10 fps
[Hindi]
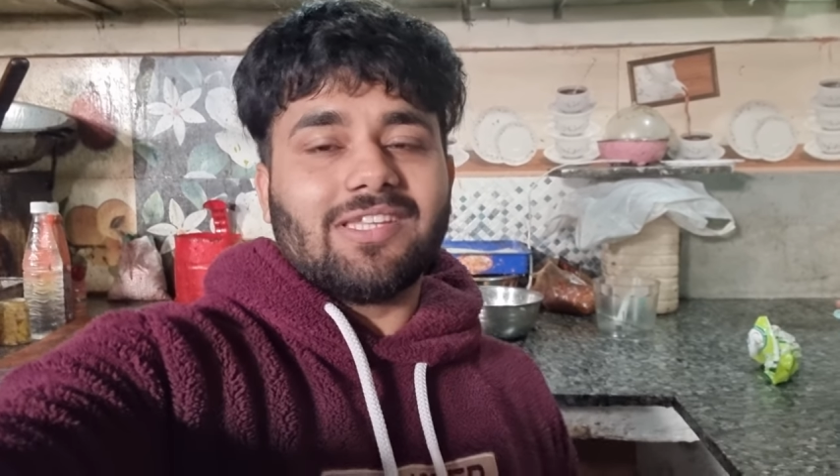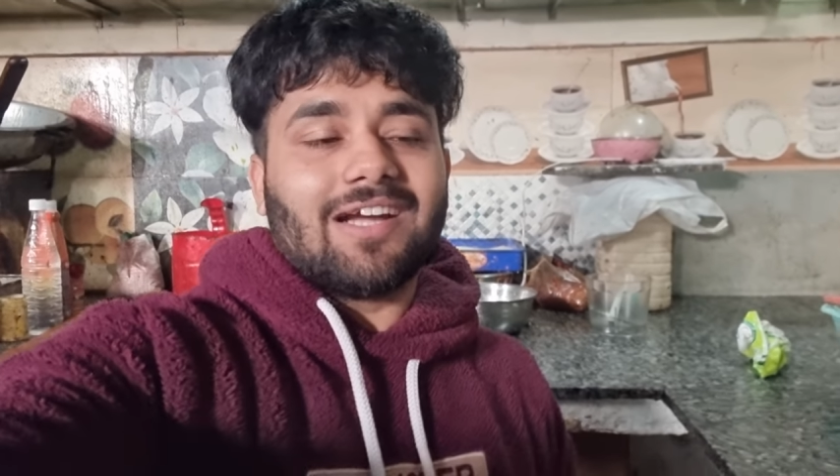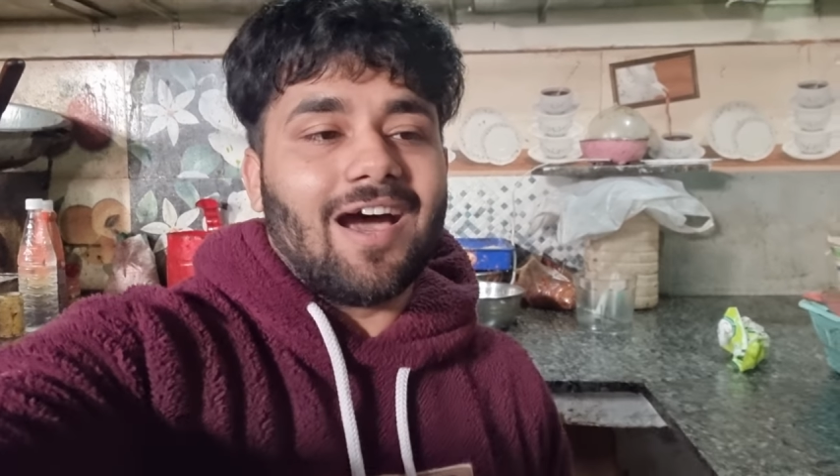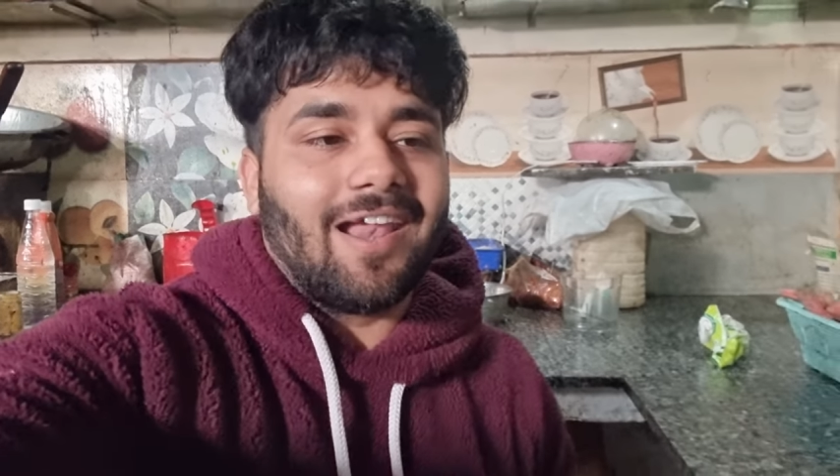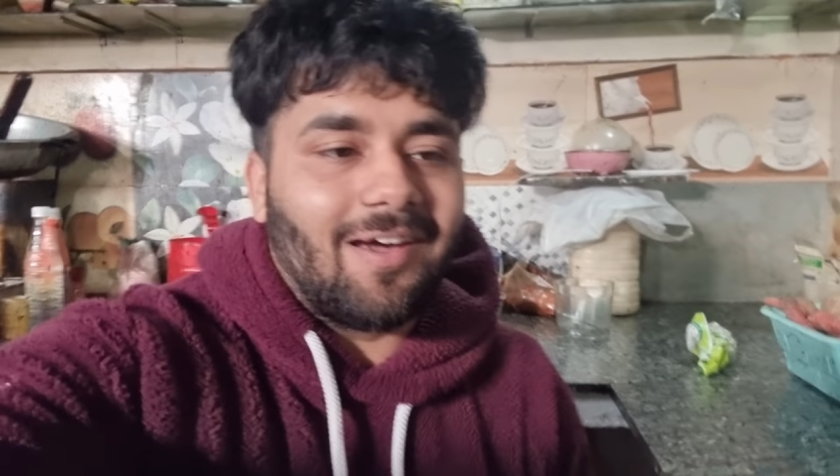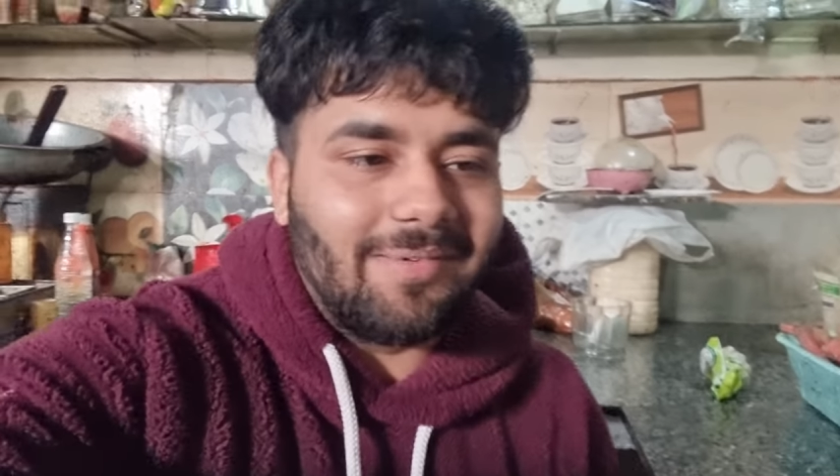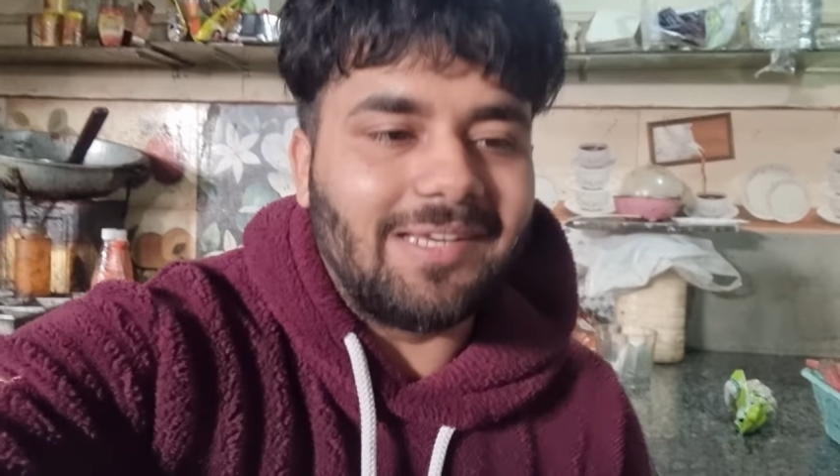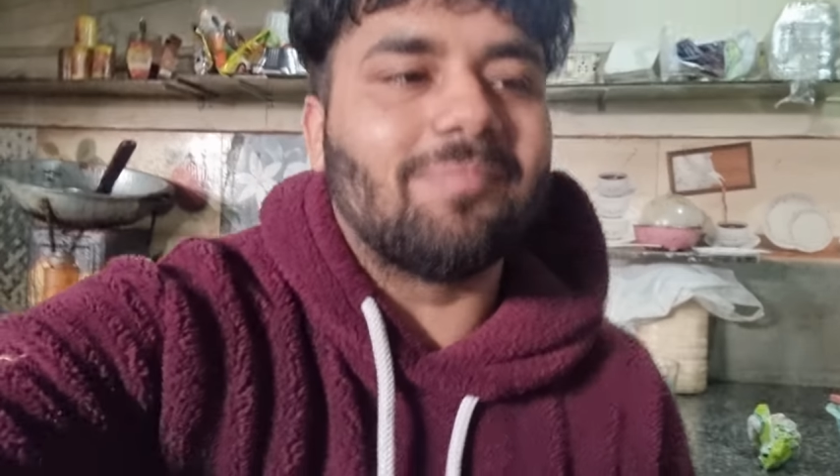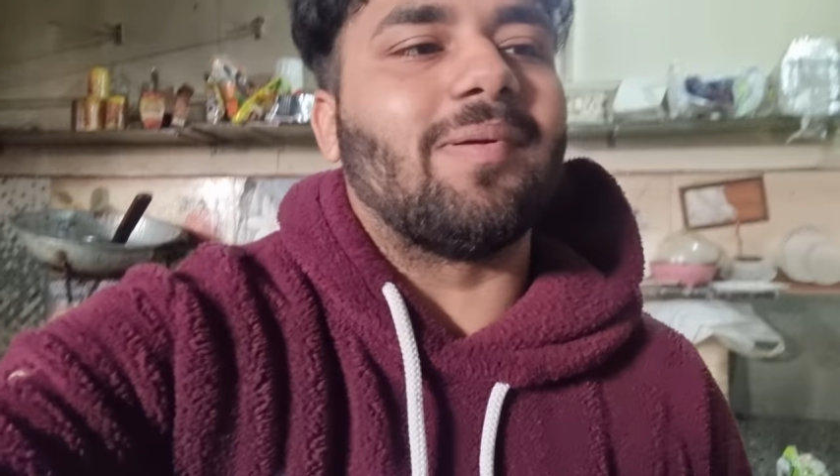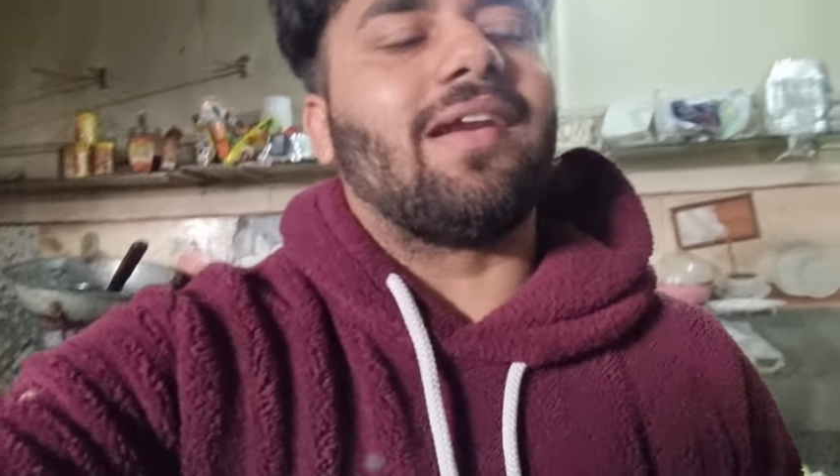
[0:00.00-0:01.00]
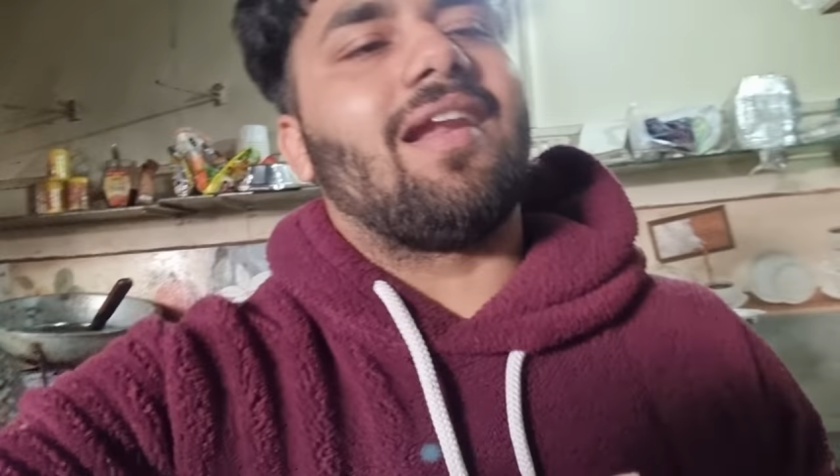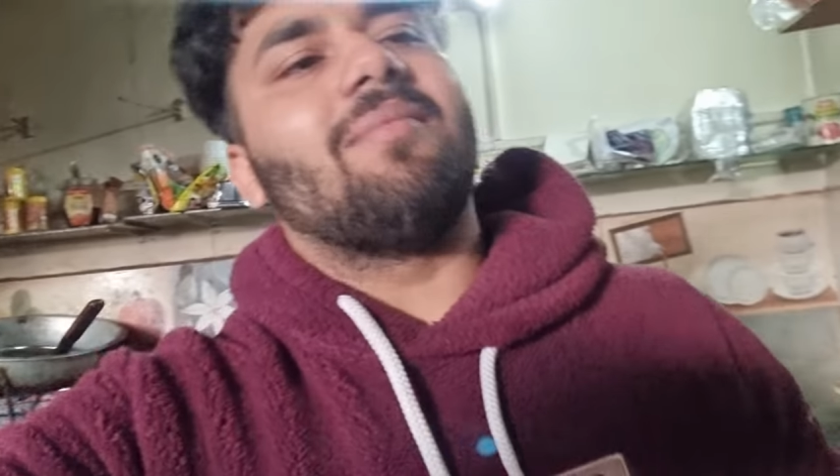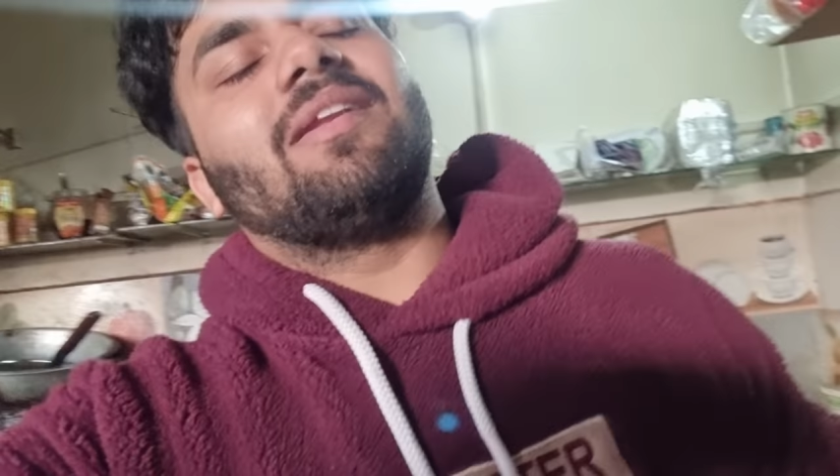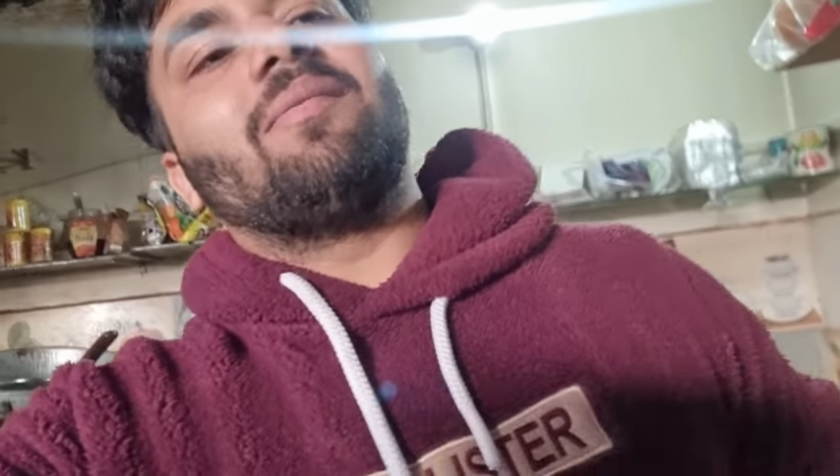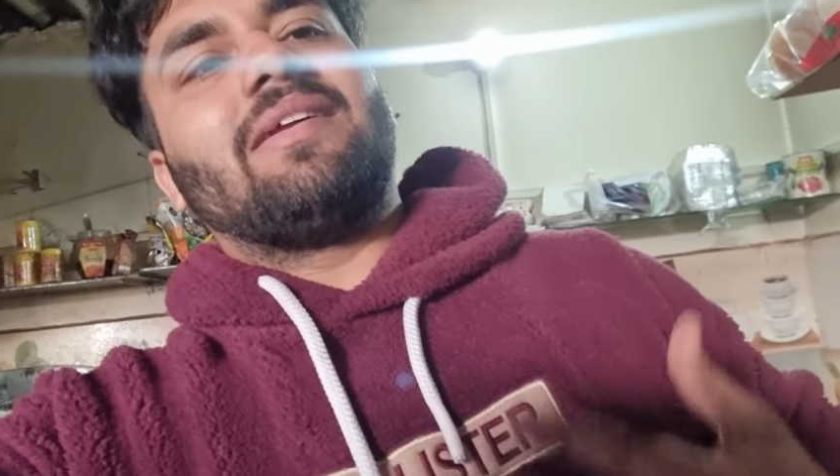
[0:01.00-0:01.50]
दिखाना भी नहीं पड़ रहा
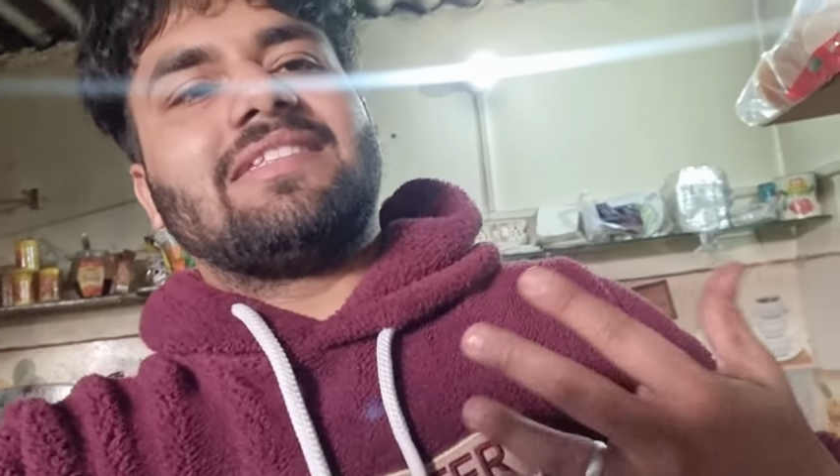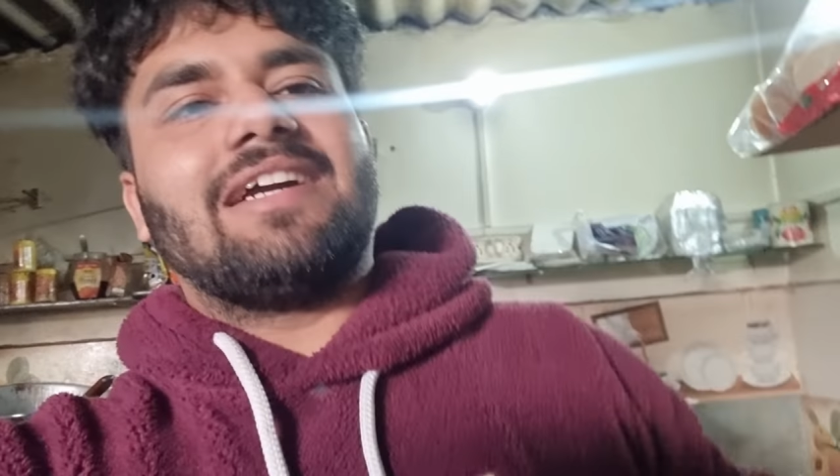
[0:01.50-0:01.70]
मतलब मेरा